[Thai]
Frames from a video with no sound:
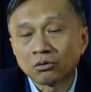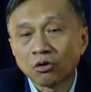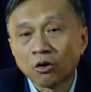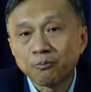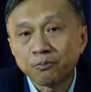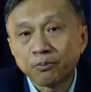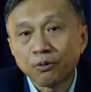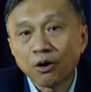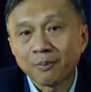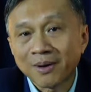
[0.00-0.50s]
ครบ
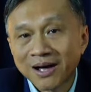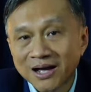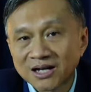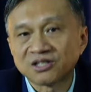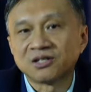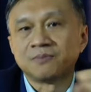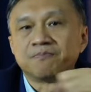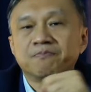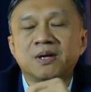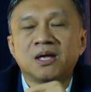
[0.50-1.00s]
รอ
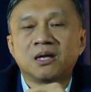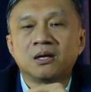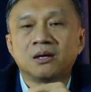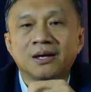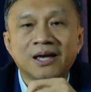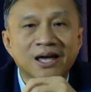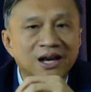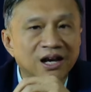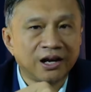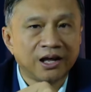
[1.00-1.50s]
บ 50 ปี
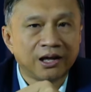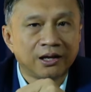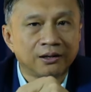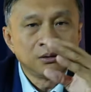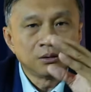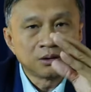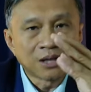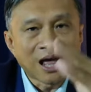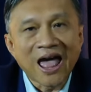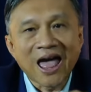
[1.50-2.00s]
แค่นั้นเอง
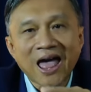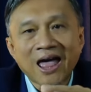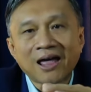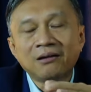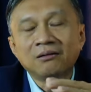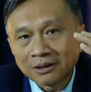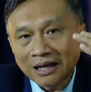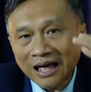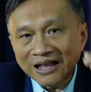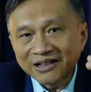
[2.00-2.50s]
แต่
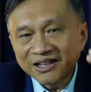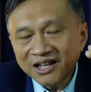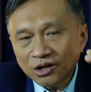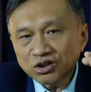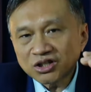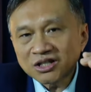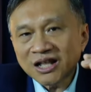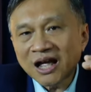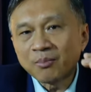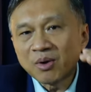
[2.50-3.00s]
การที่เขา
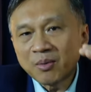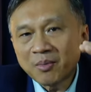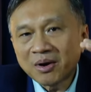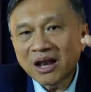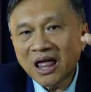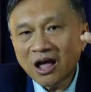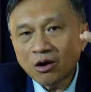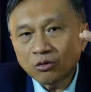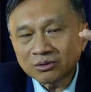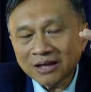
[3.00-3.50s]
จะทำให้มัน
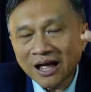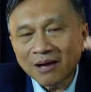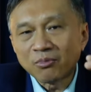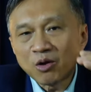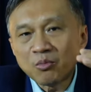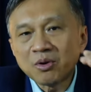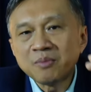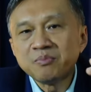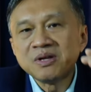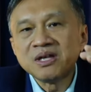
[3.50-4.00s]
แล้วทำ
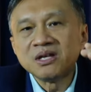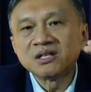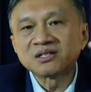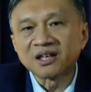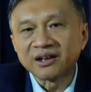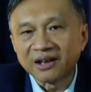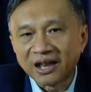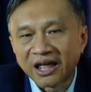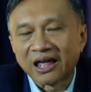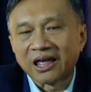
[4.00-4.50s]
แล้วมันมีเส
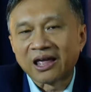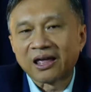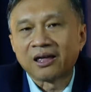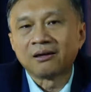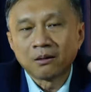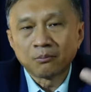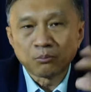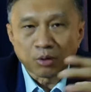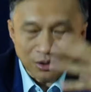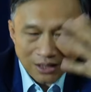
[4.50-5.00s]
น่ห์
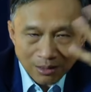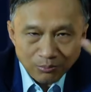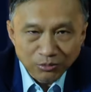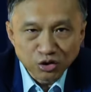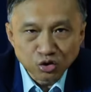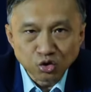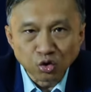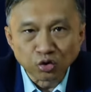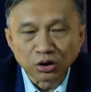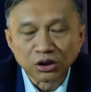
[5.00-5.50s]
พอทำถึ
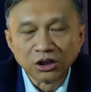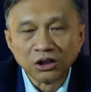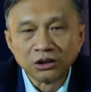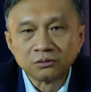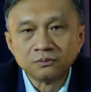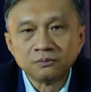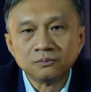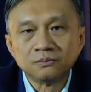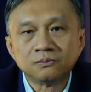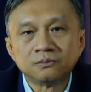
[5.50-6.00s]
งจุดหนึ่ง
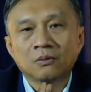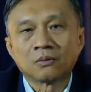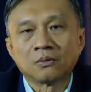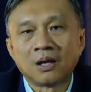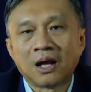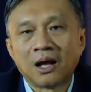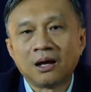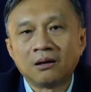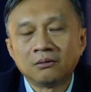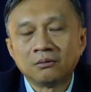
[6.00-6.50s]

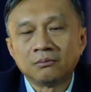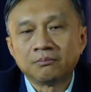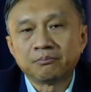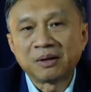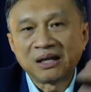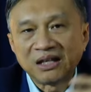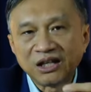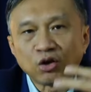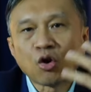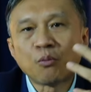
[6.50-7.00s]
นะ
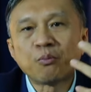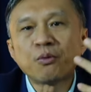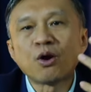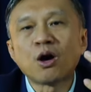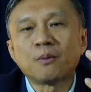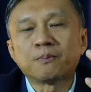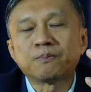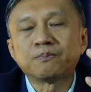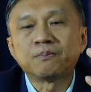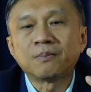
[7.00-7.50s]
ปีนี้ครบร
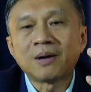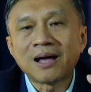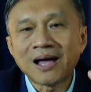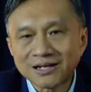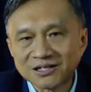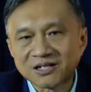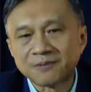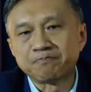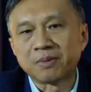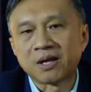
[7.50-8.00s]
อบ
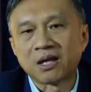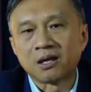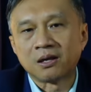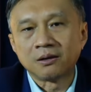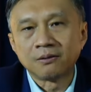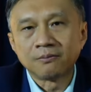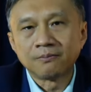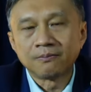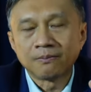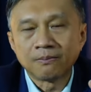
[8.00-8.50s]
50 ปี
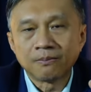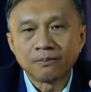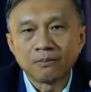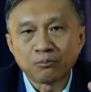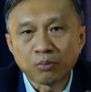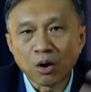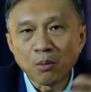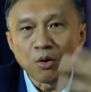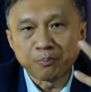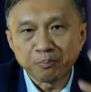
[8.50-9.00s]

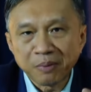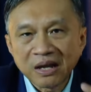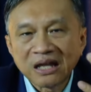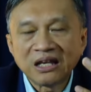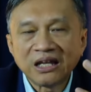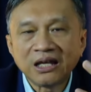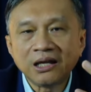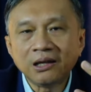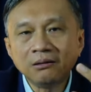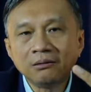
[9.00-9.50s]
พอหมดปี
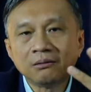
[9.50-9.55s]
นี้